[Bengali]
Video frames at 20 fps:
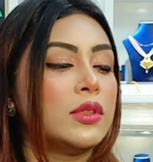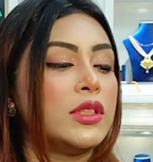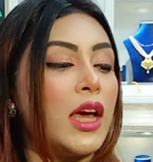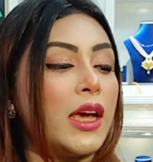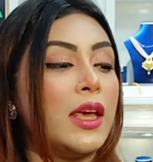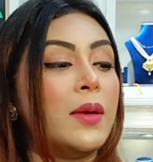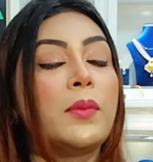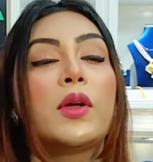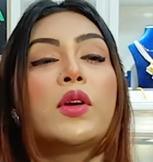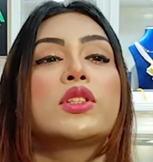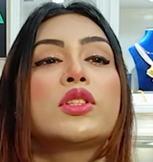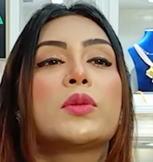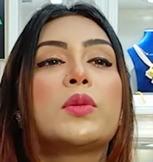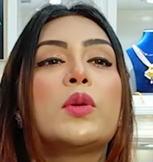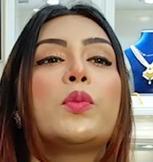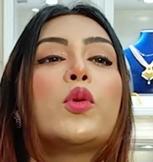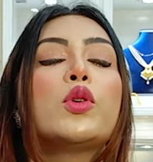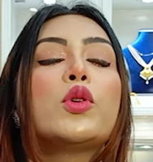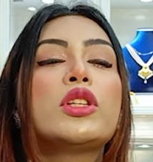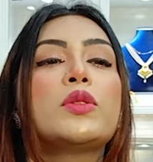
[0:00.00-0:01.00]
সাকিব খানও
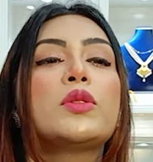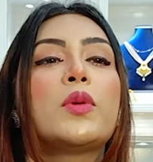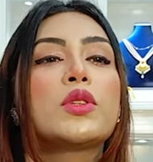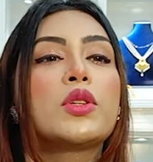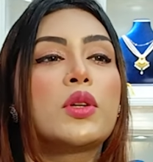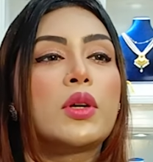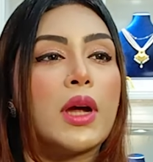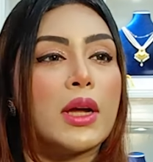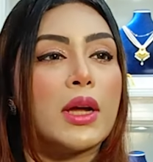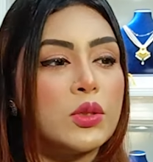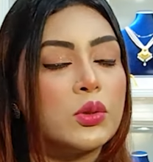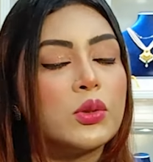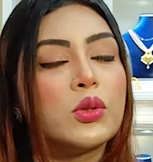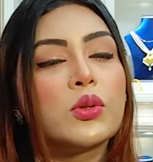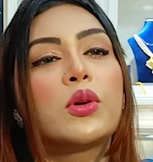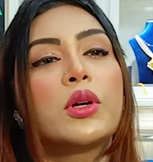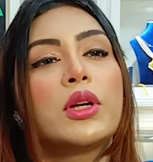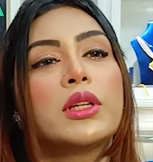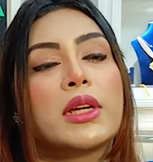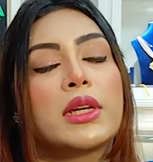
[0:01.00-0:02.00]
যেমন পঁচিশ বছর রাজত্ব
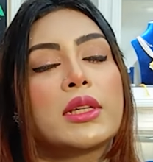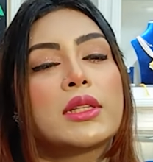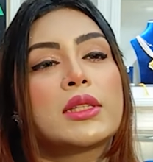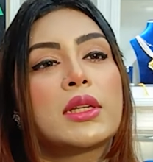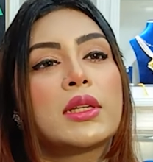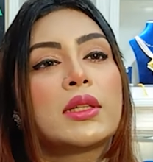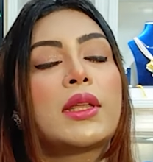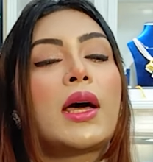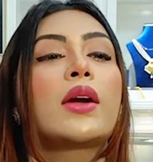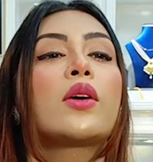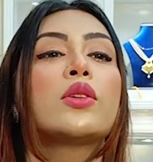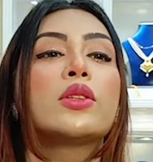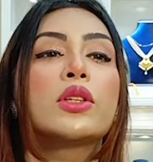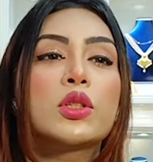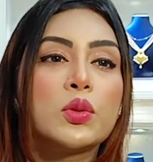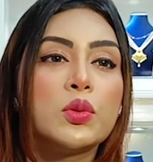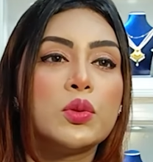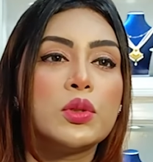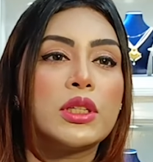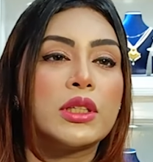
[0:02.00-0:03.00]
করে তার কথা
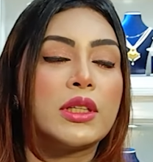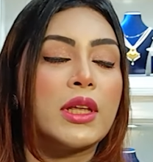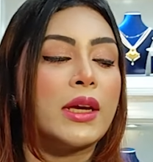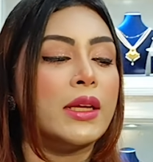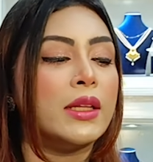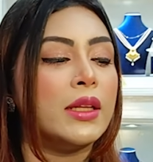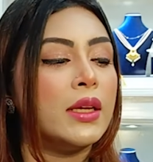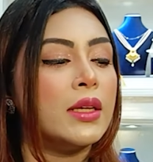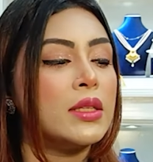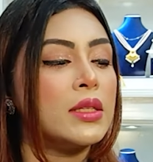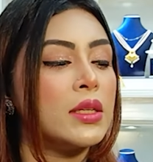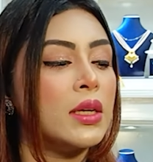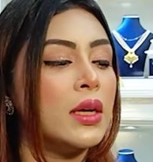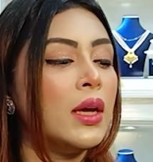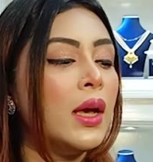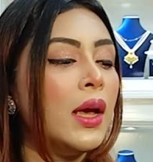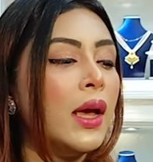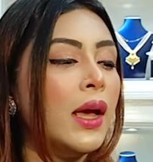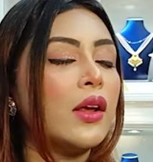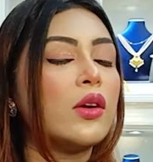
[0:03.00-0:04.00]
শুনছে তাকে দেখছে
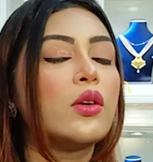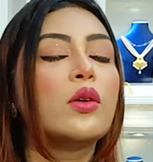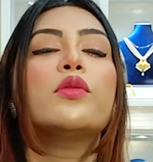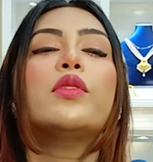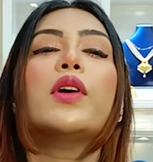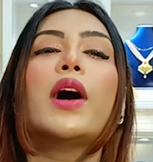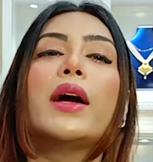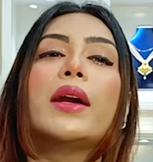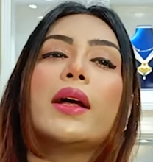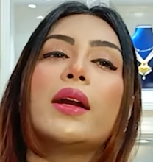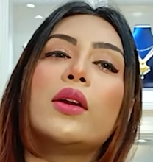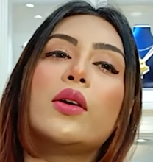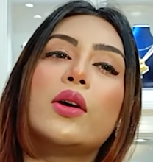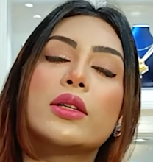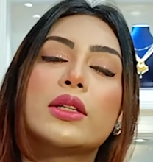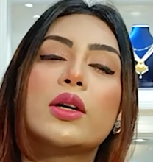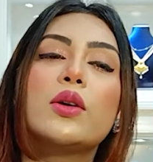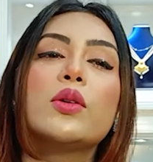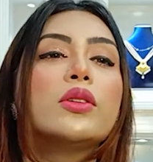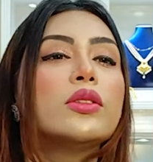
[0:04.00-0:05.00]
এরকম ভাইরাল
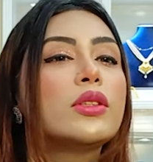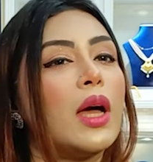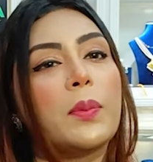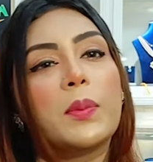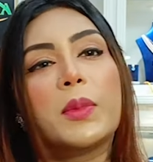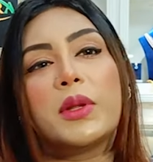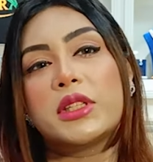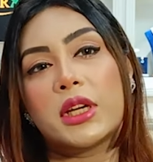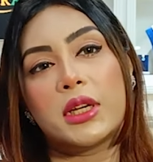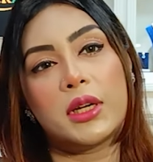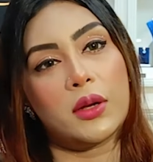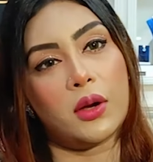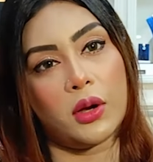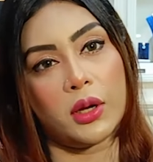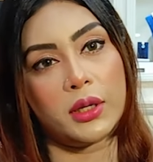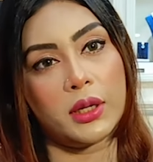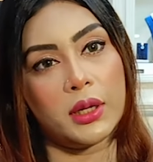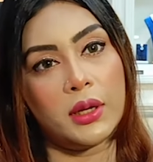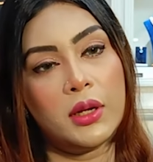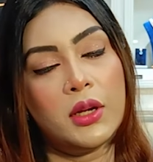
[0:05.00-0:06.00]
হওয়াটাও কিন্তু আপনি চাইলে
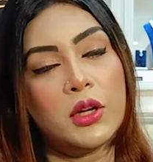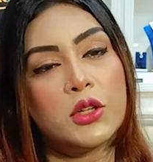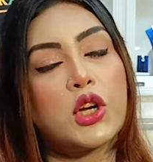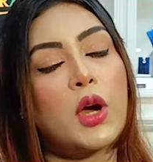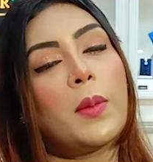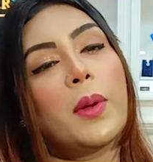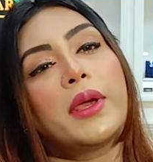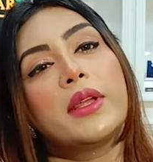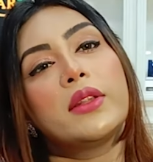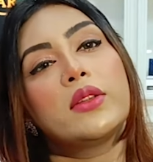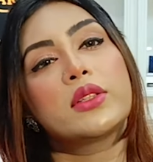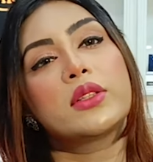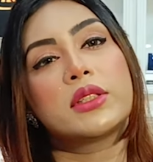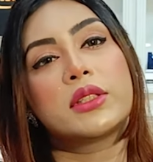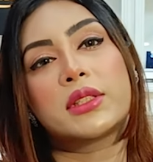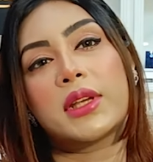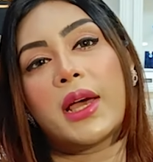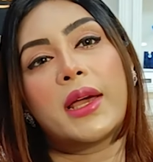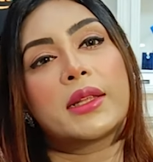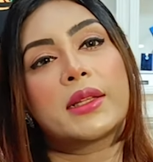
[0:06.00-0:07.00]
হয় না সবাই কিন্তু
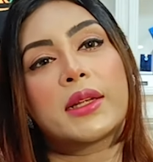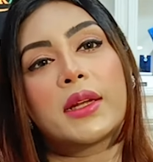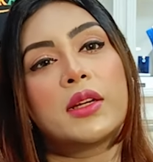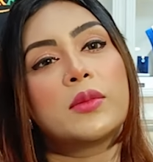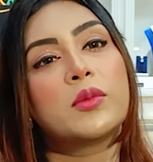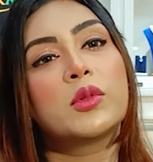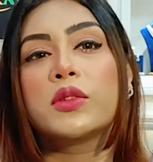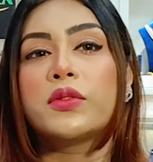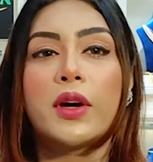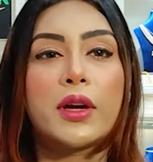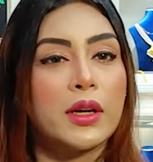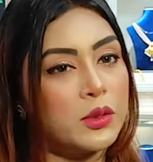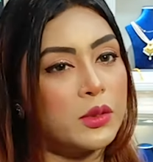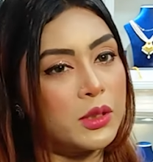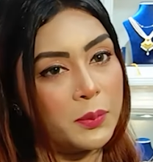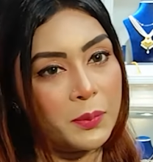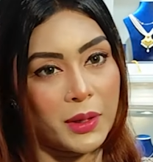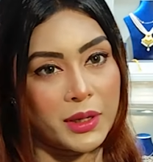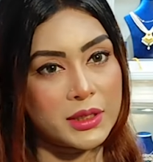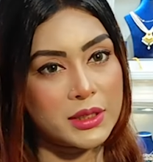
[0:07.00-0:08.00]
জায়েদ খানের মতো ভাইরাল
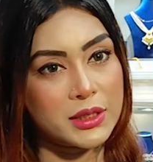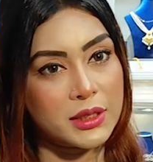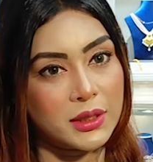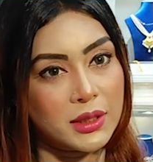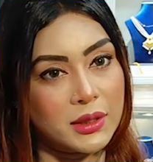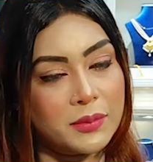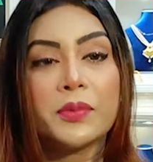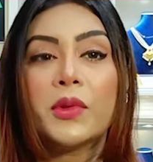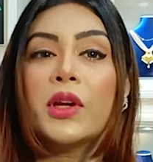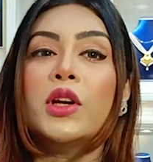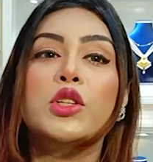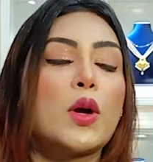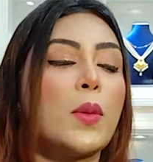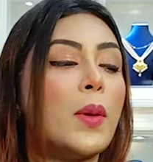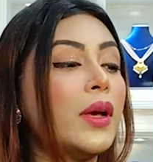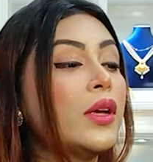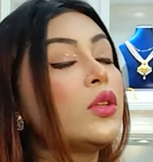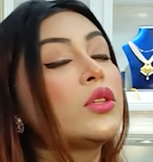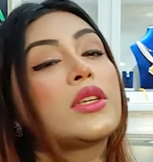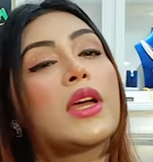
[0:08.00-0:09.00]
হতে পারছে না
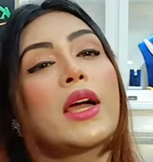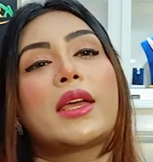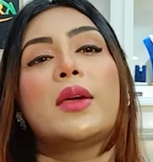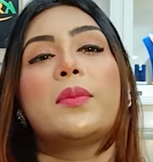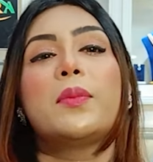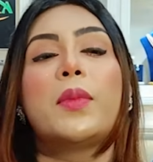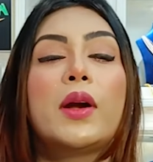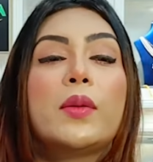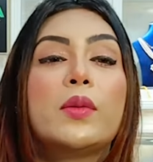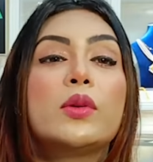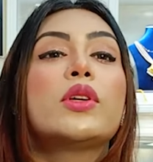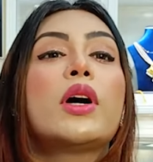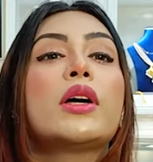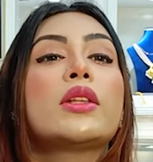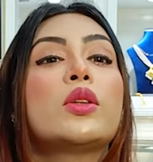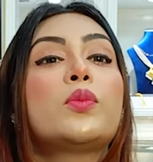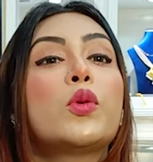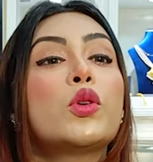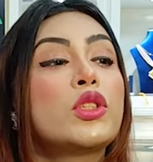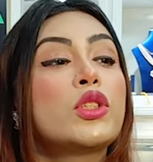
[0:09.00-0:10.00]
সবাই কিন্তু সাকিব ভাইয়ের মতো
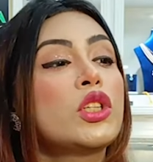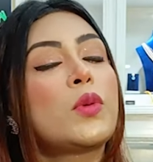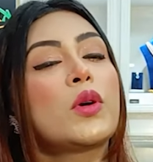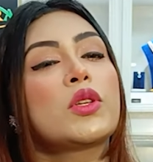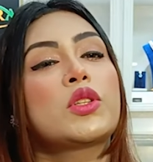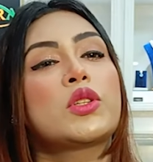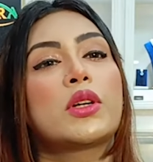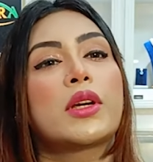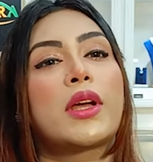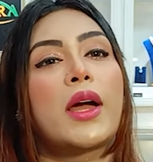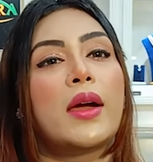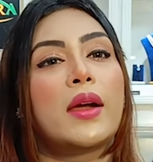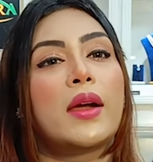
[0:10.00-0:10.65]
এত পঁচিশ বছর